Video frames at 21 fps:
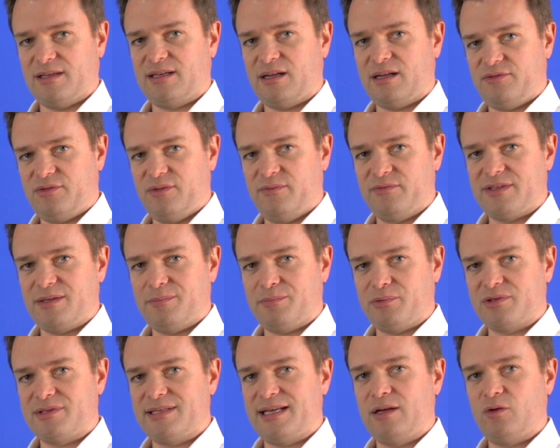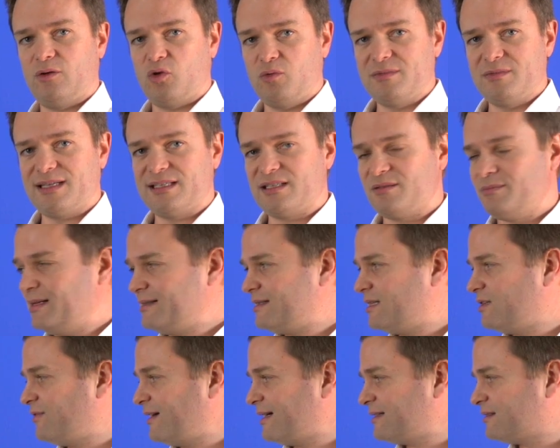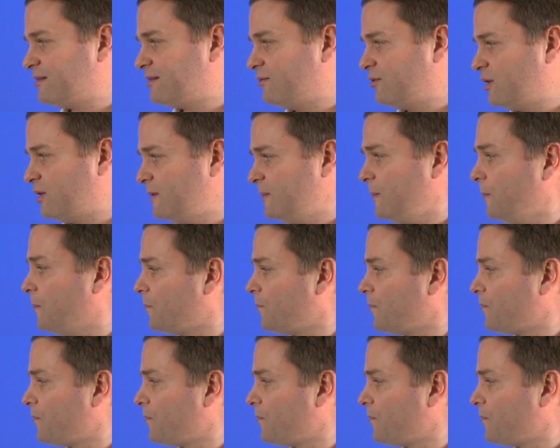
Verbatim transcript: 15% umsatzmäßig wachsen wollen.